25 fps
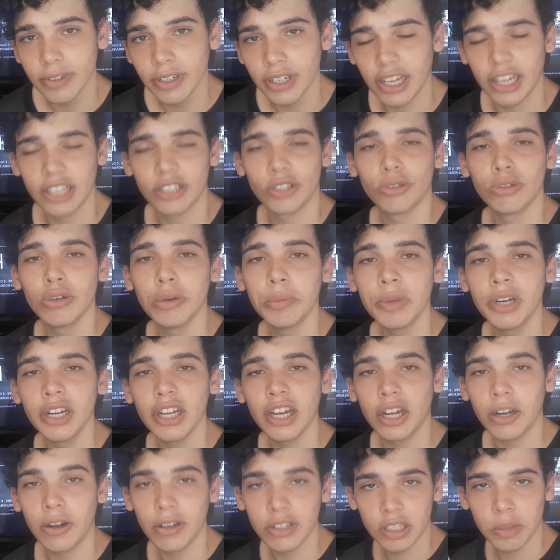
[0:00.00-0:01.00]
É sobre
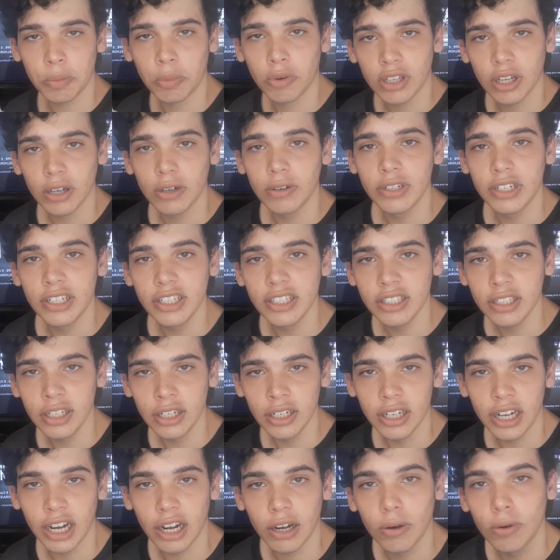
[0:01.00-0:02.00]
a nossa protagonista,
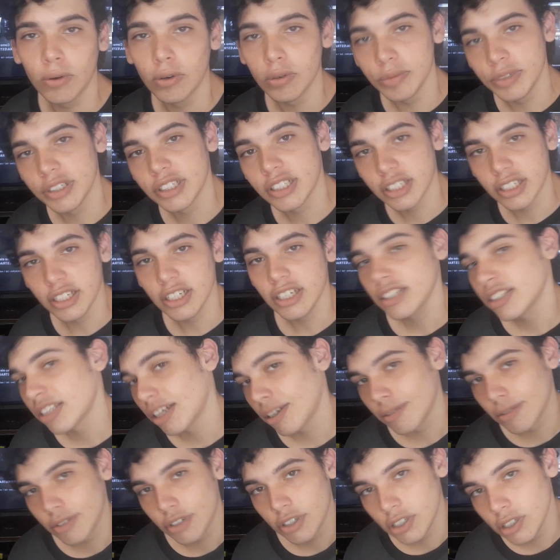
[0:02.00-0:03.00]
a Komi-san, que
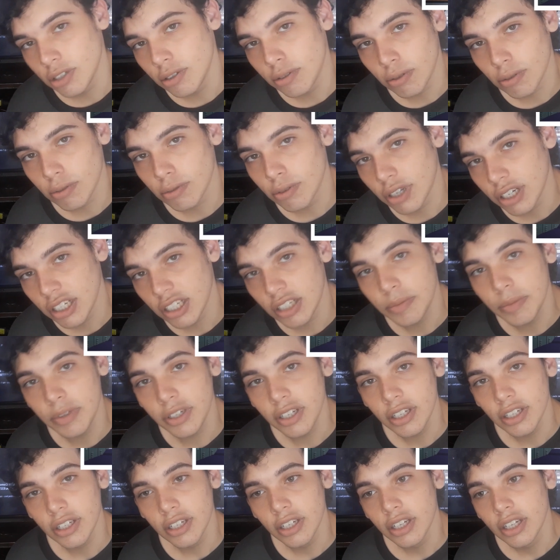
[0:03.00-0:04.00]
tá no título do
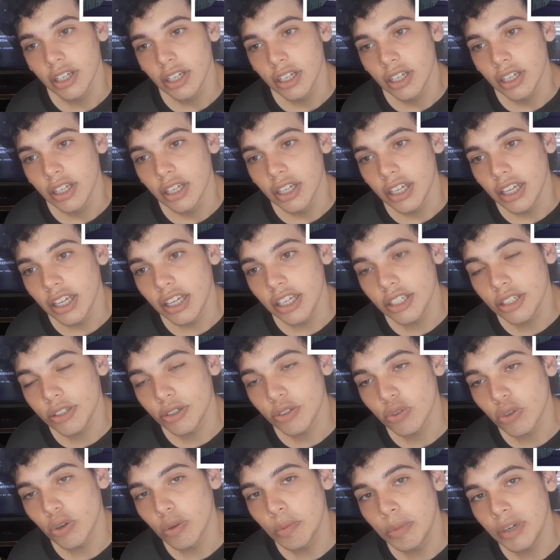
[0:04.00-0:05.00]
anime, e
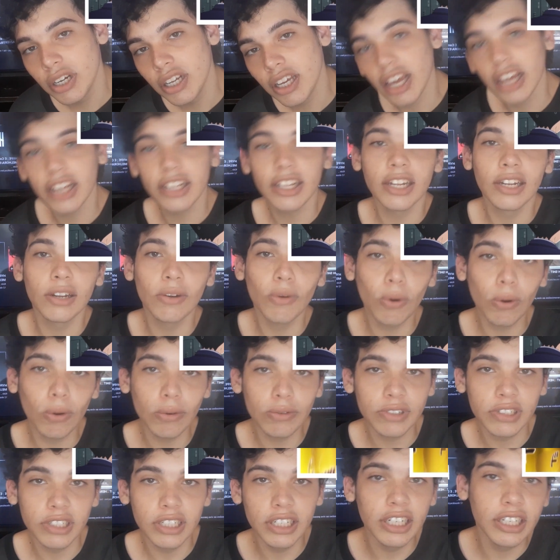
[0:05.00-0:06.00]
sobre ela não
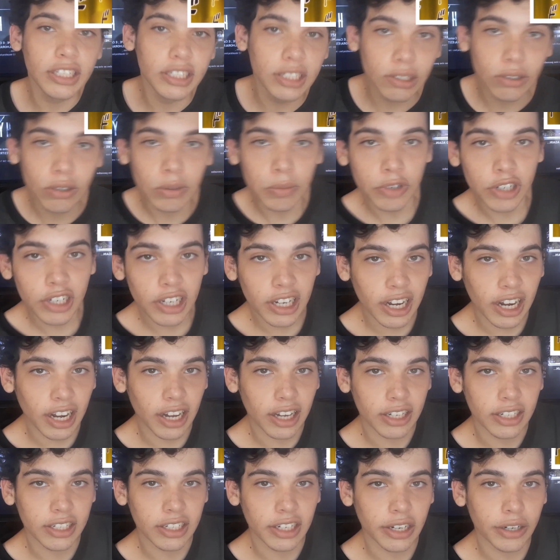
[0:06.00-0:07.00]
conseguir se
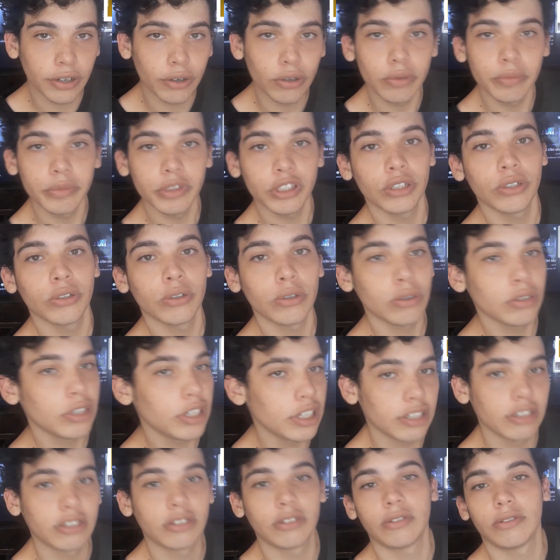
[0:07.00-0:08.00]
comunicar, que é a Komi-shou
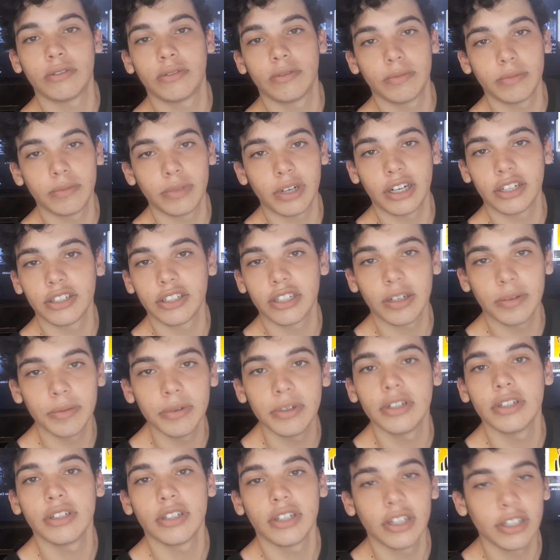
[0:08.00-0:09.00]
desse,
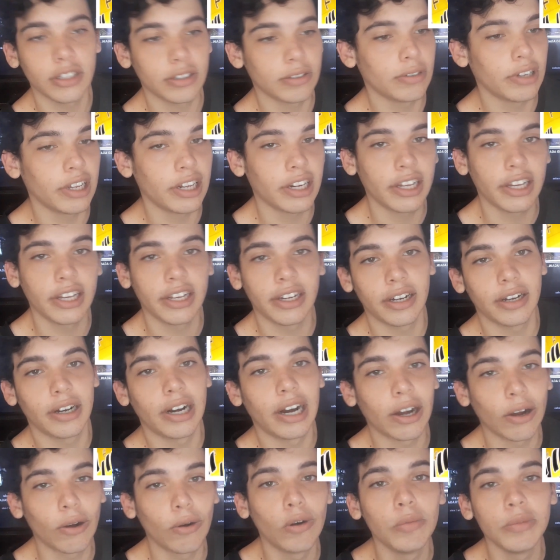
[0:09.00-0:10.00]
logicamente, né? né?
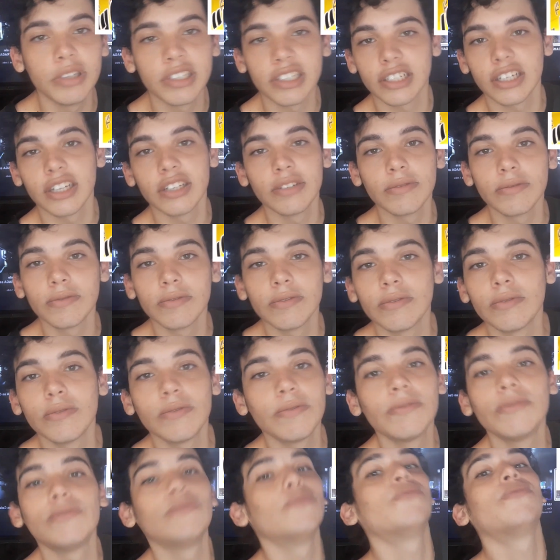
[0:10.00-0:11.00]
A Komi-san não,
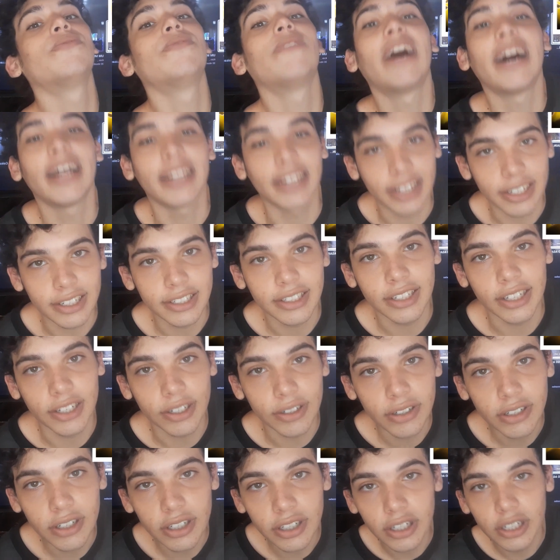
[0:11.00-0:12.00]
não fala,
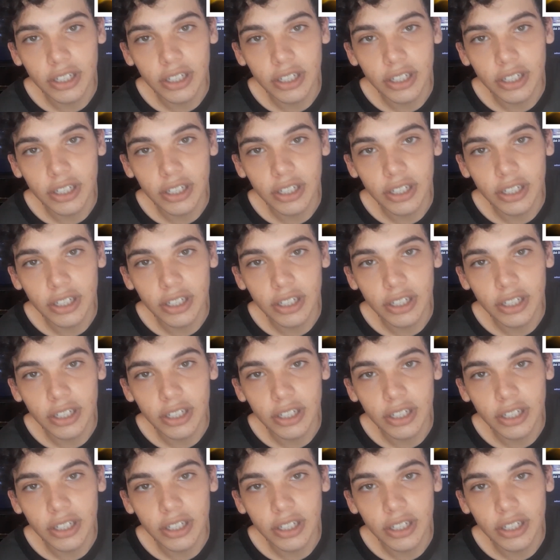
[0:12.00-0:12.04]
entendeu?